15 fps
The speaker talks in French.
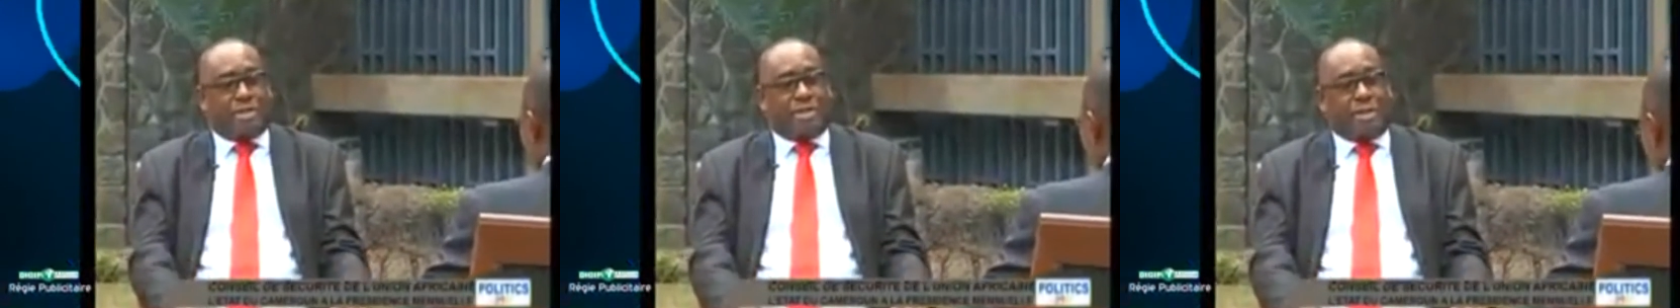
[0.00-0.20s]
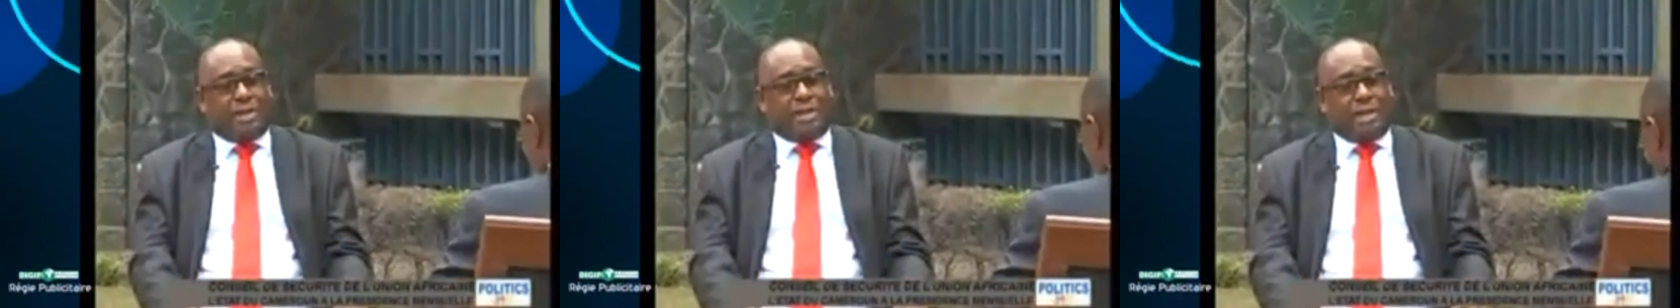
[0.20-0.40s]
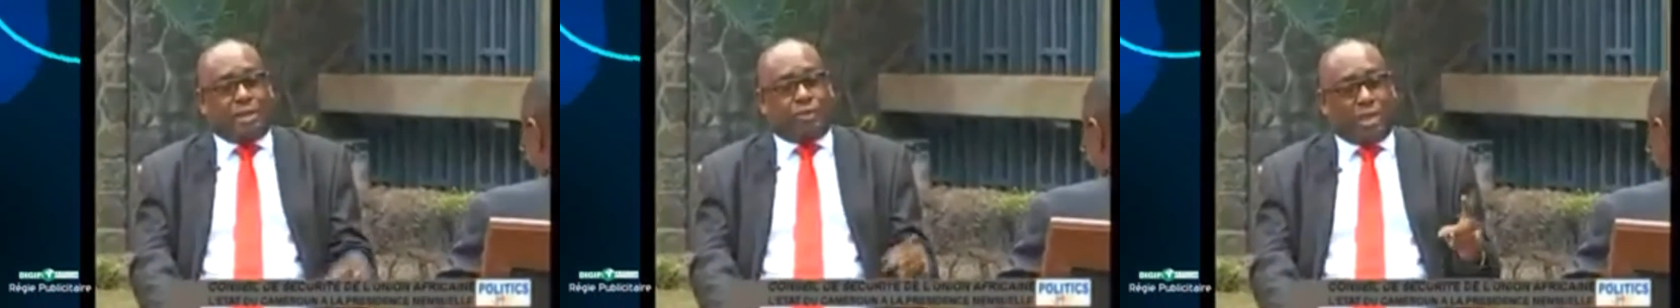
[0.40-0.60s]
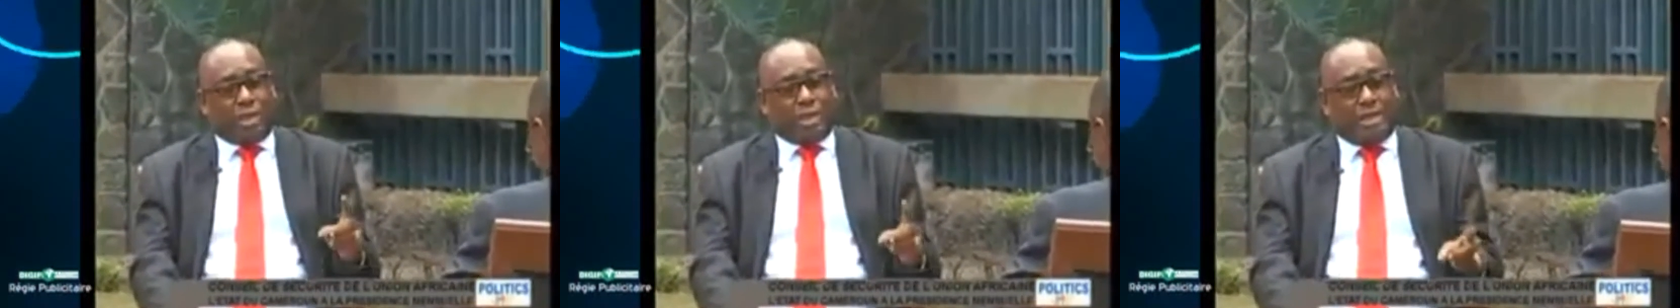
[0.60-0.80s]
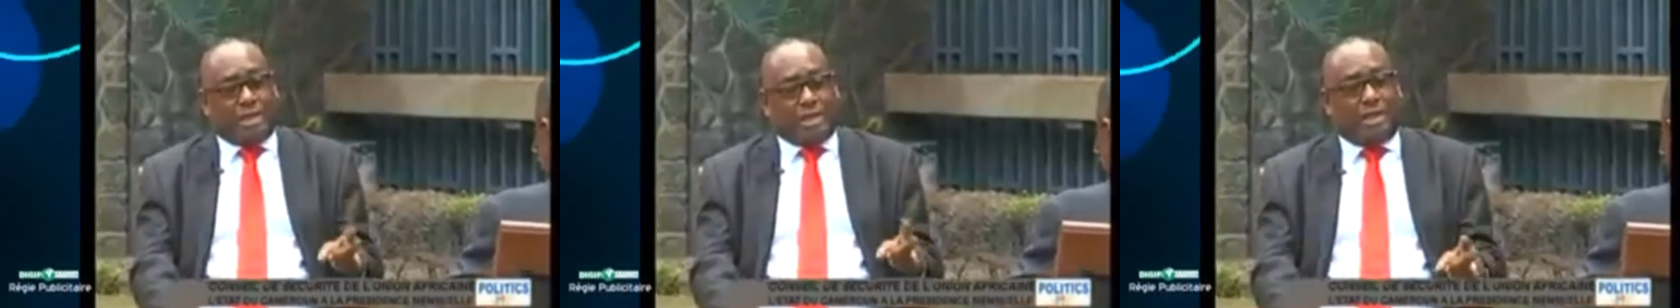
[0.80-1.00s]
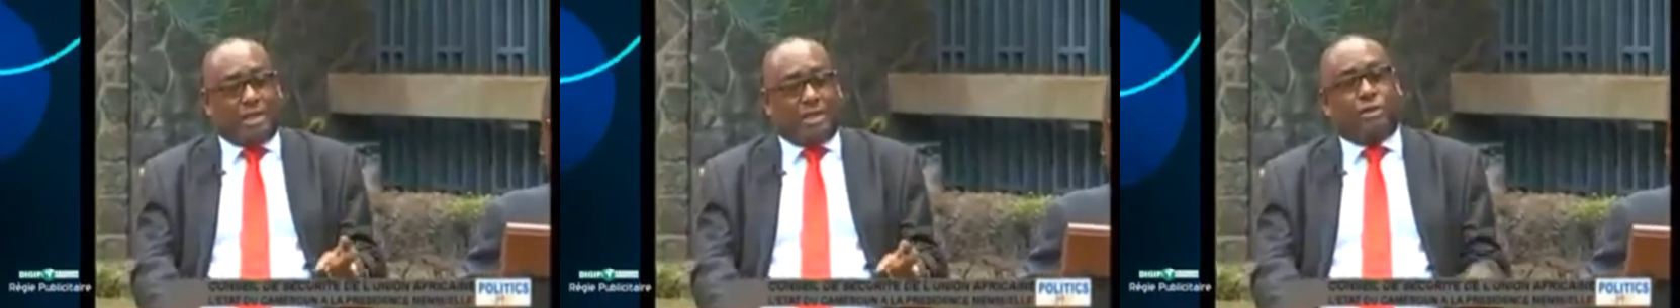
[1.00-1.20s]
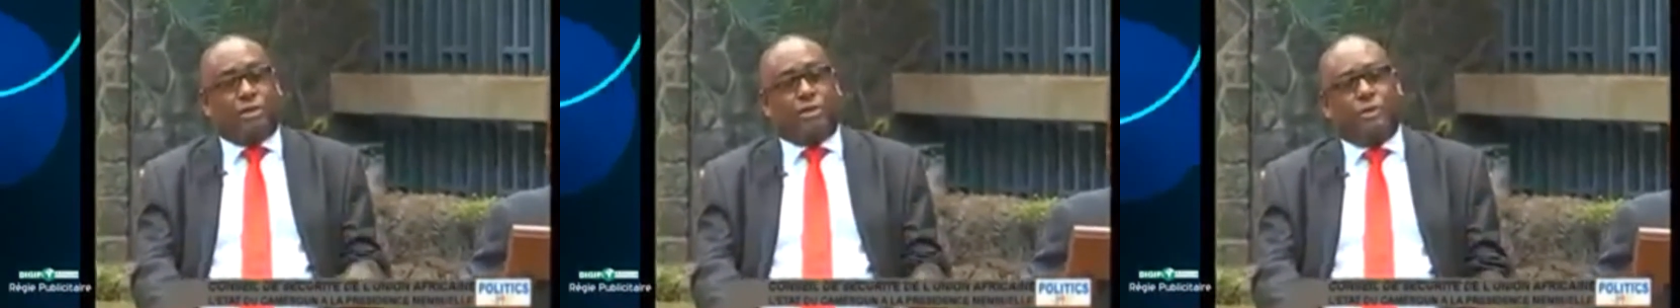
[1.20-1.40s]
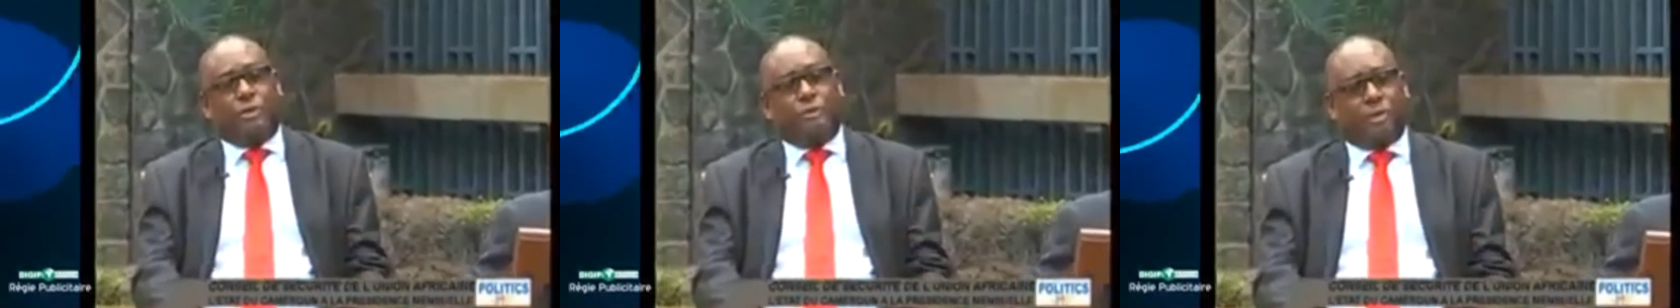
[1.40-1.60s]
Et je voudrais indiquer
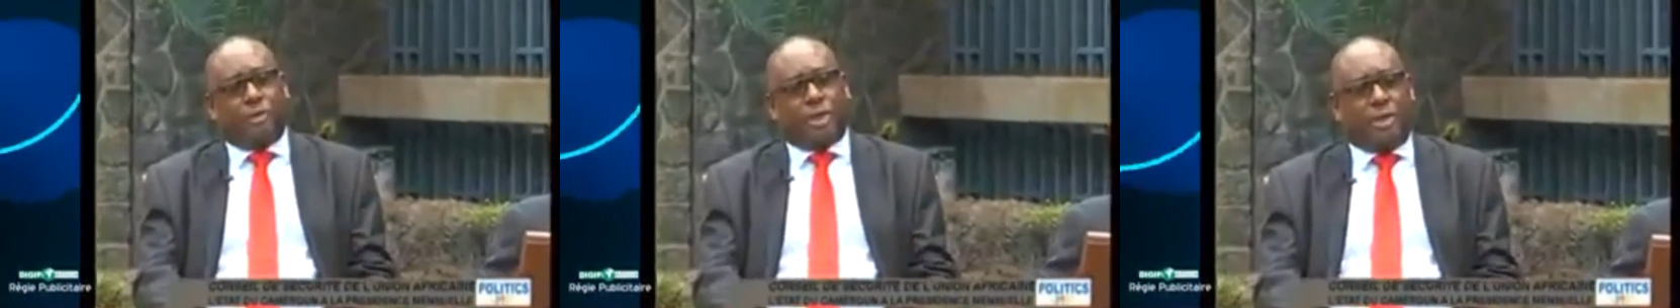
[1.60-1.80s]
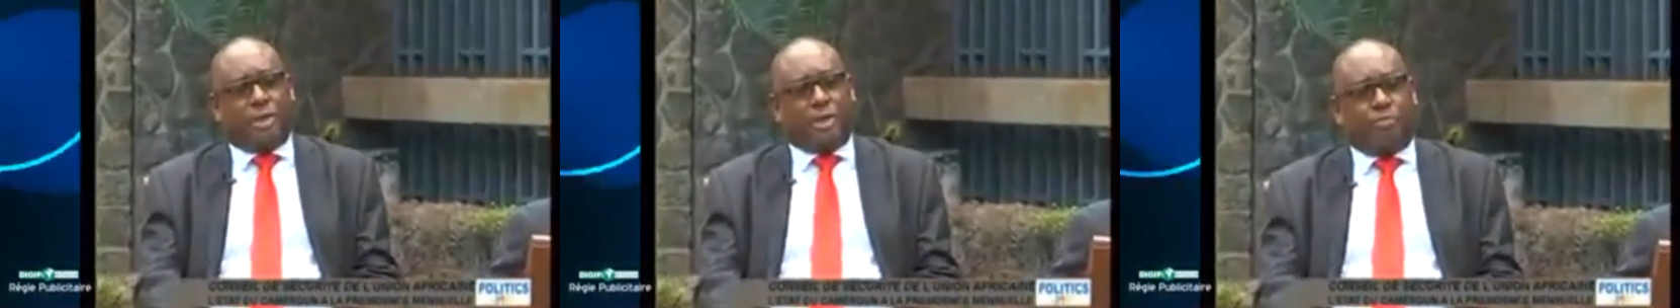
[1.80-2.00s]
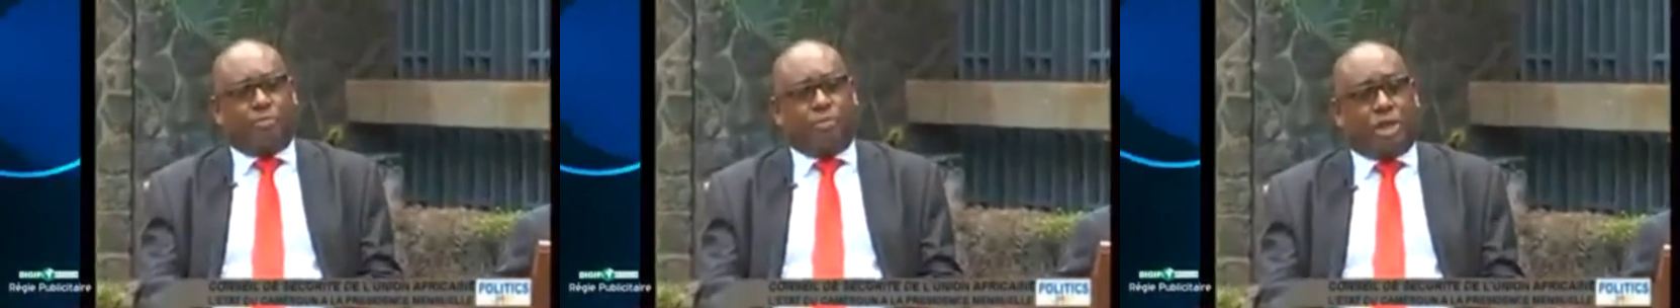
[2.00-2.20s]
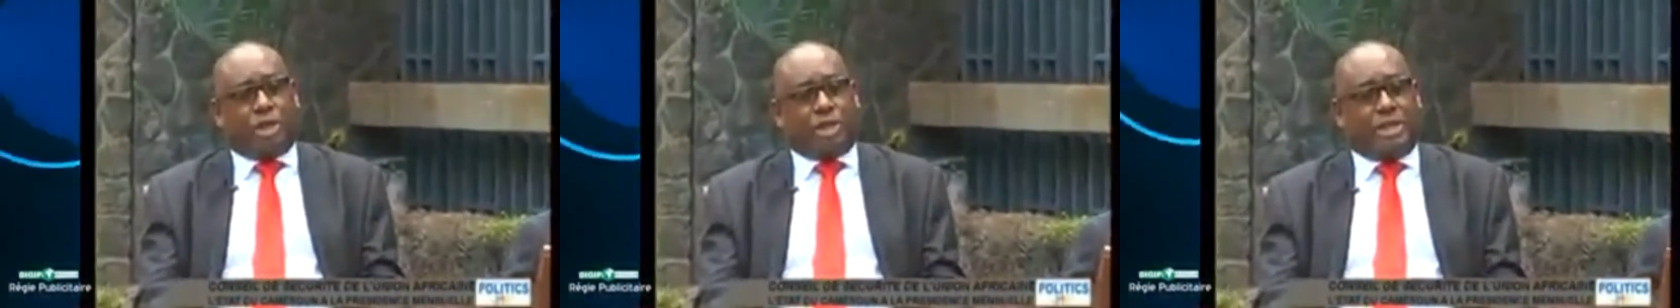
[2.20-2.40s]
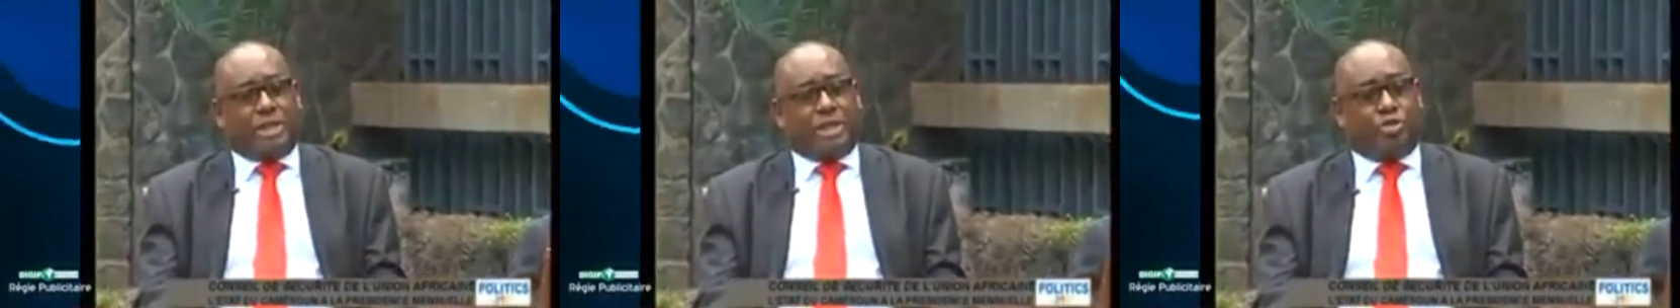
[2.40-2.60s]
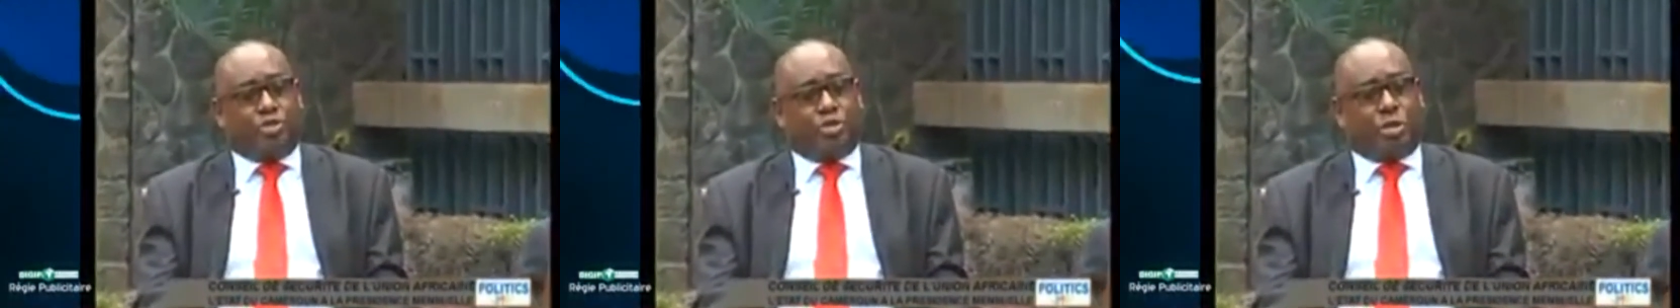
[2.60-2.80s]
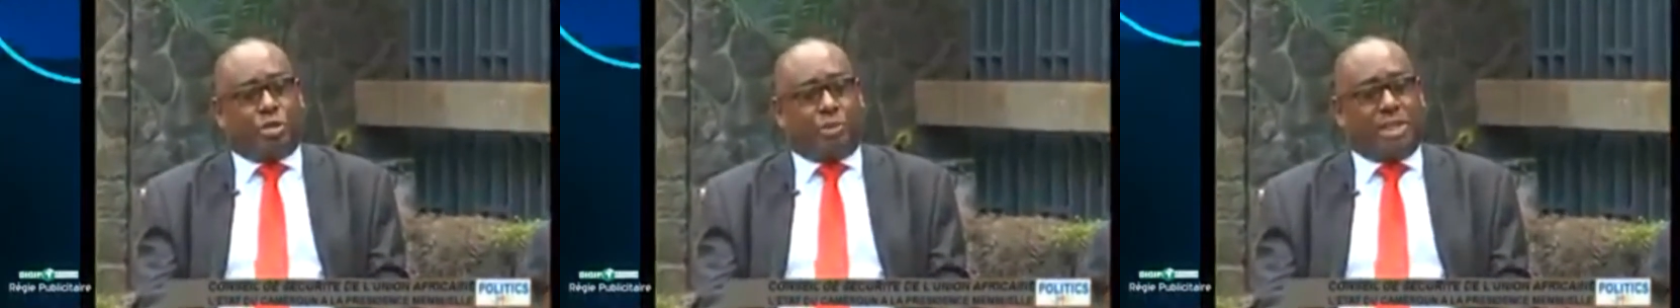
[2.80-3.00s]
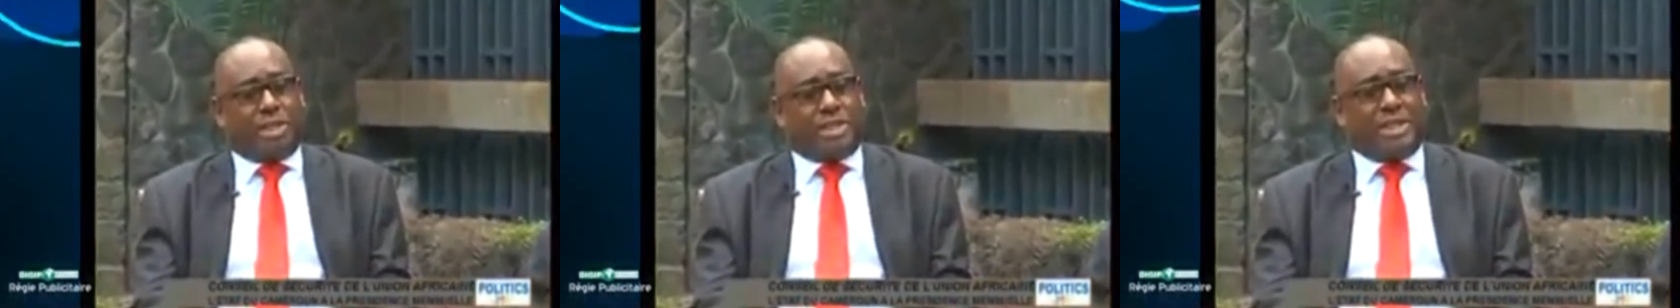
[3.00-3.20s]
que pour que cette décision soit prise,